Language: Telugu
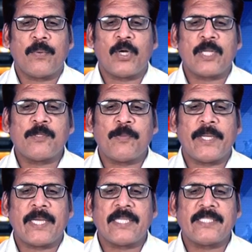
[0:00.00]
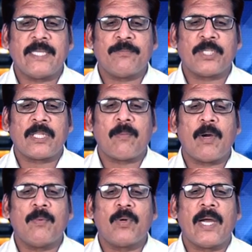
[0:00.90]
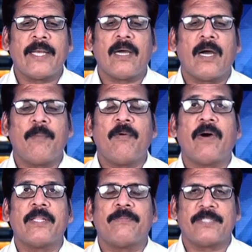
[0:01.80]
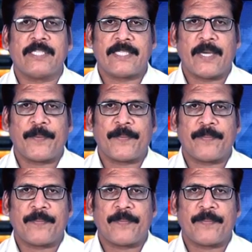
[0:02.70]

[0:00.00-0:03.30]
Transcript: ప్రోటెం స్పీకర్ సీఎం చంద్రబాబుకు ఆయన అభివాదం చేశారు